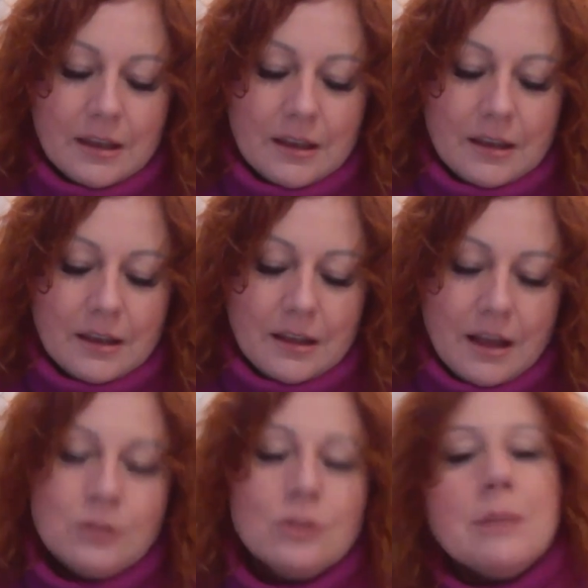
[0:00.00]

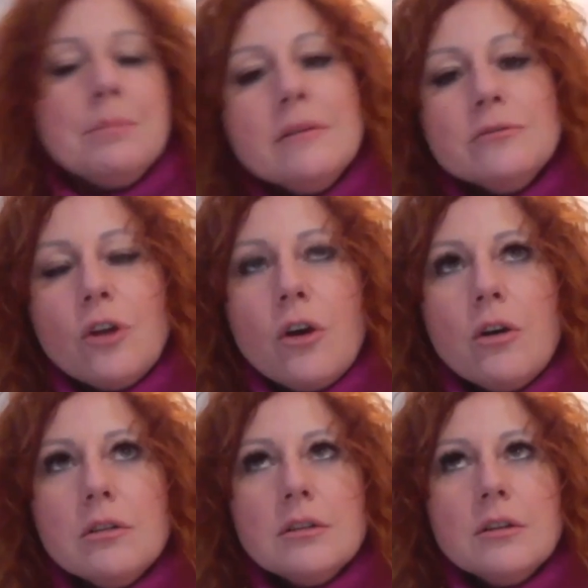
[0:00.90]
Y, a to na
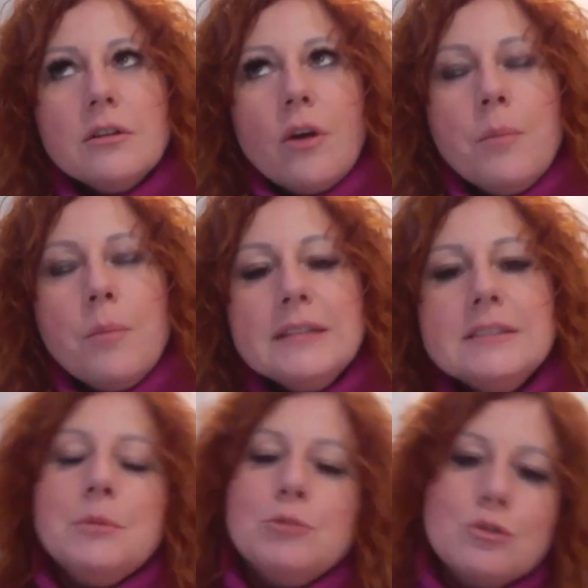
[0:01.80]
pewno
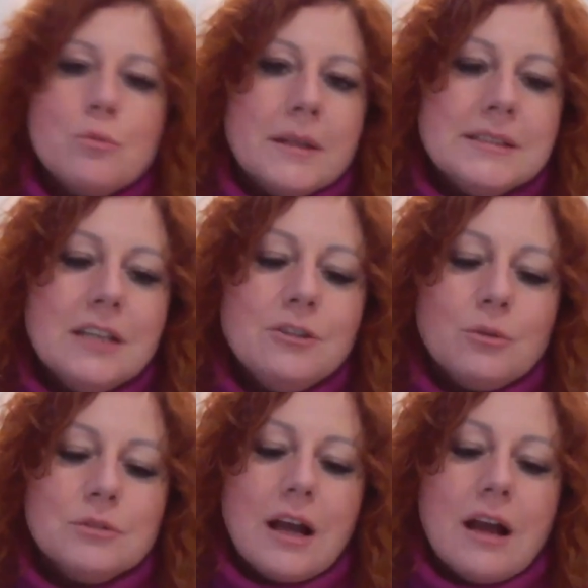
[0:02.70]
obecnym i przyszłym
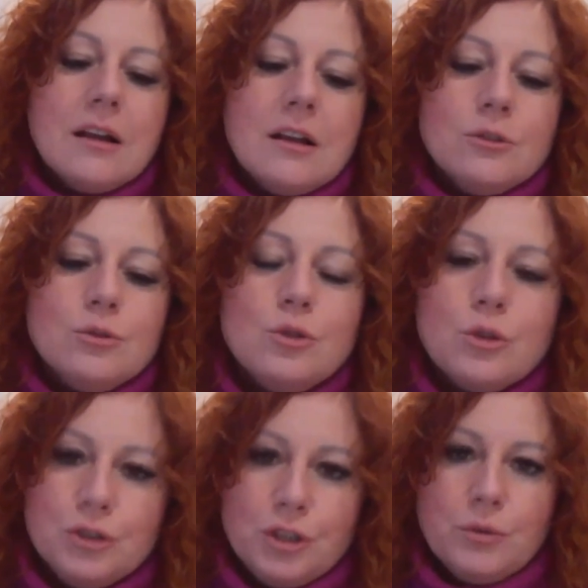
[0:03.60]
pacjentom da
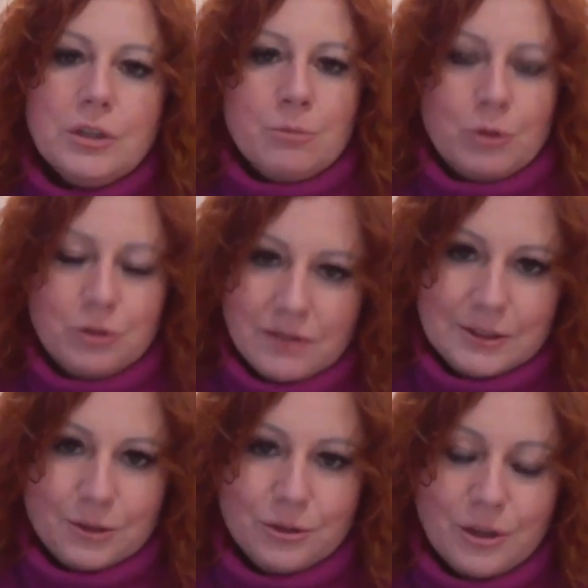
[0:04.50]
dużo siły i
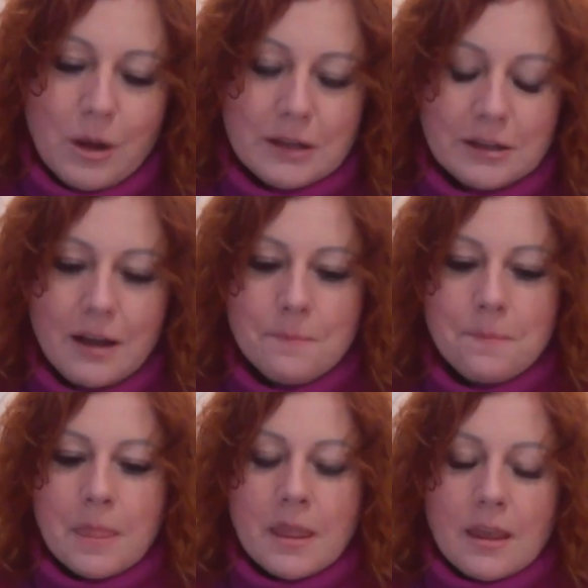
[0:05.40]
motywacji do działania,
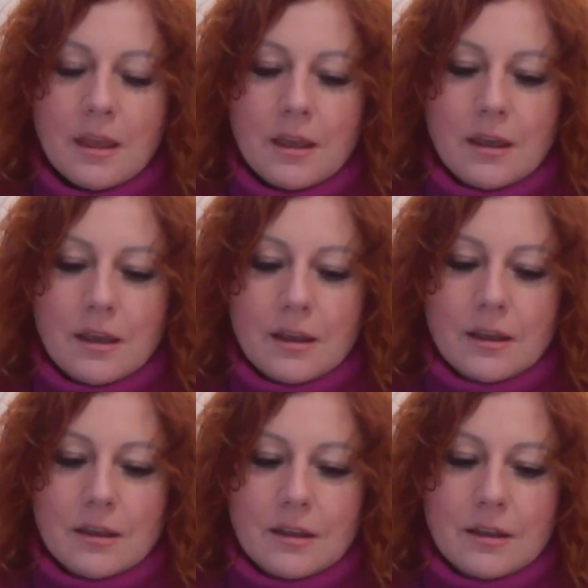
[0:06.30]

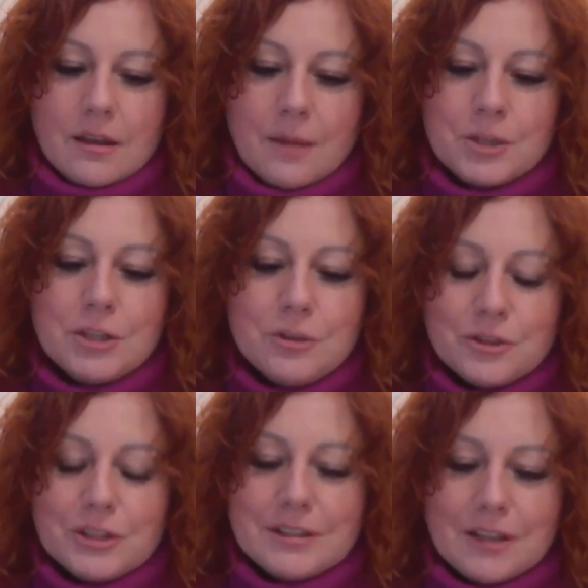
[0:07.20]
y, a przede
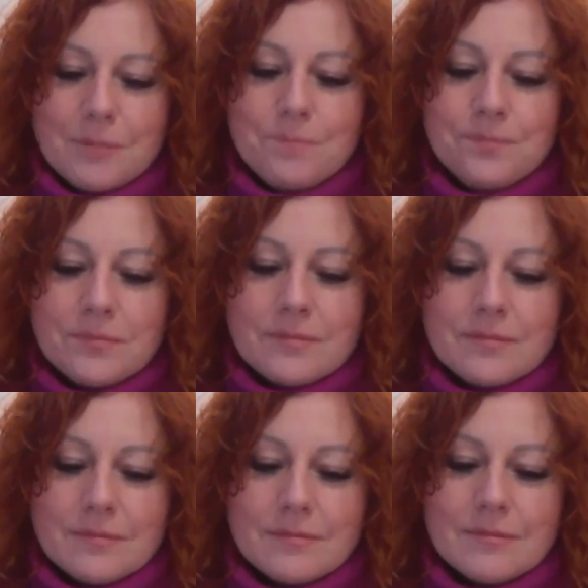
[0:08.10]
wszystkim
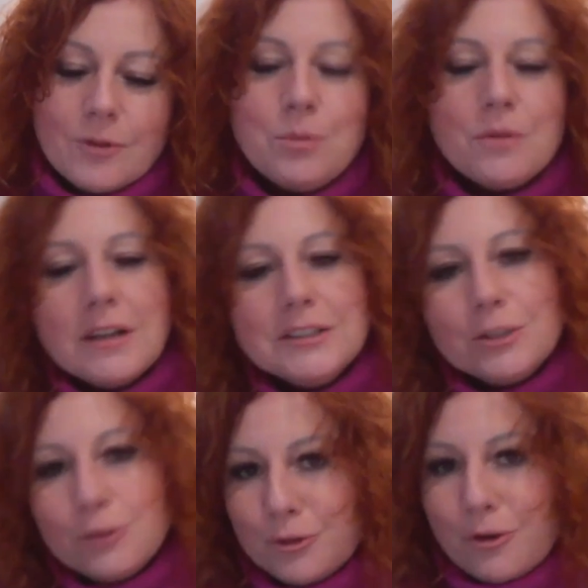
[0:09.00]
doprowadzi
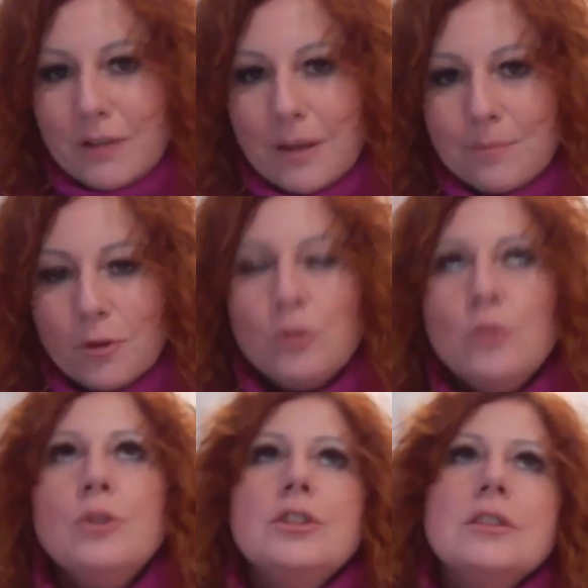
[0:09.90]
ich do zdrowia.
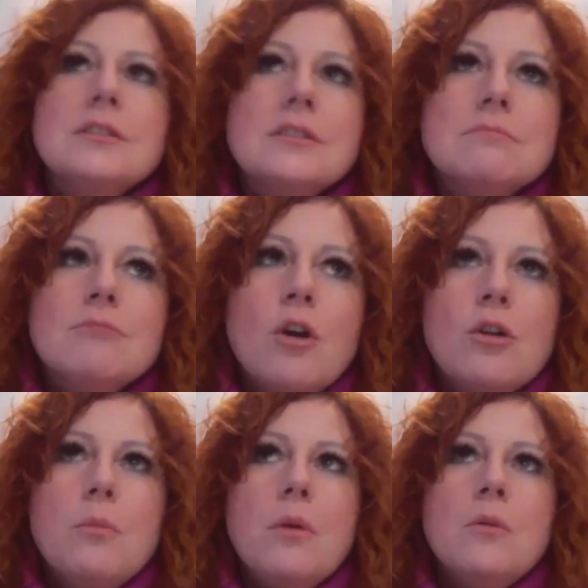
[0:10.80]
Otyłość jest
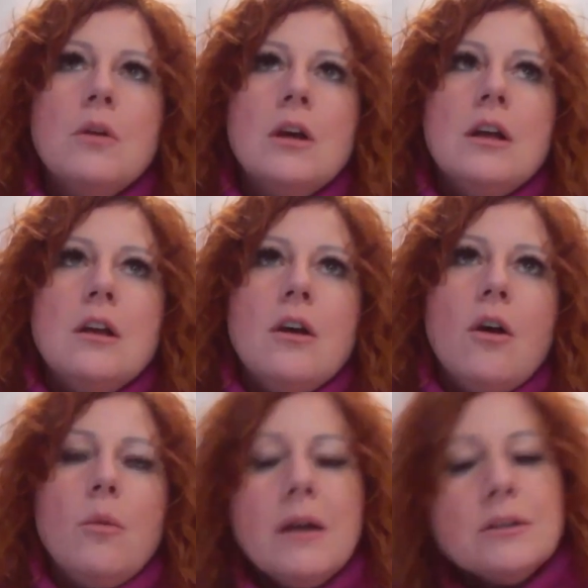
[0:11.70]
chorobą
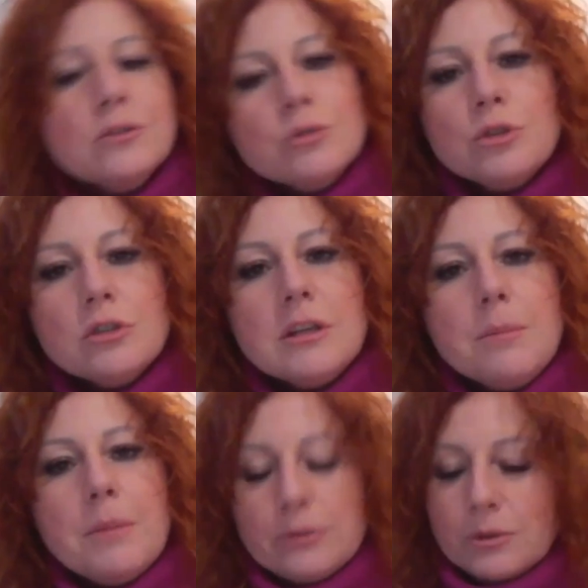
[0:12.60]
o bardzo
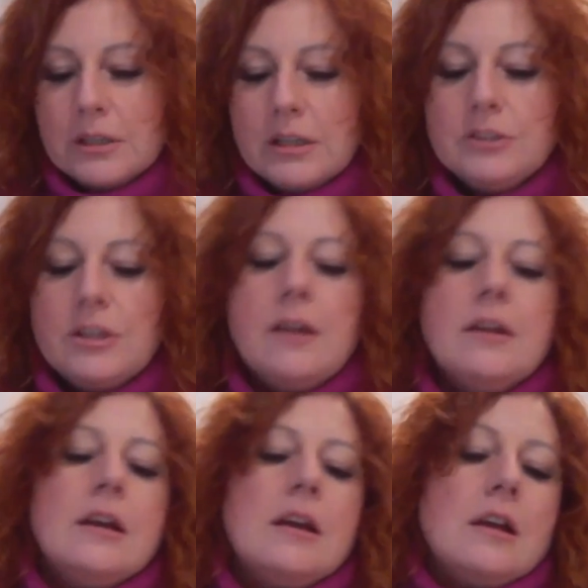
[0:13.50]
złożonej patogenezie.
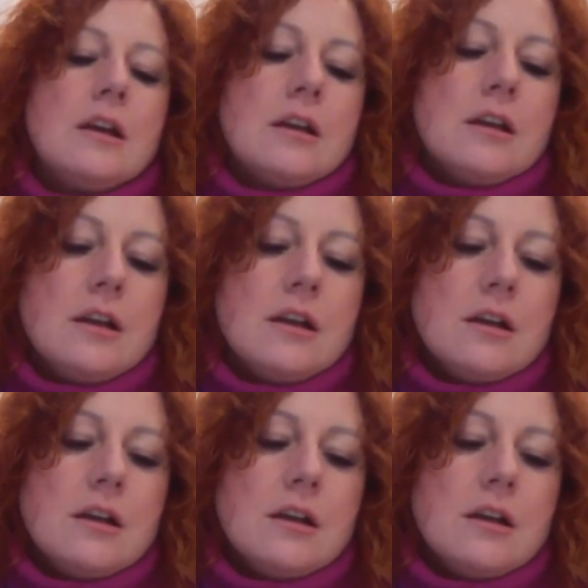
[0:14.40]
Y,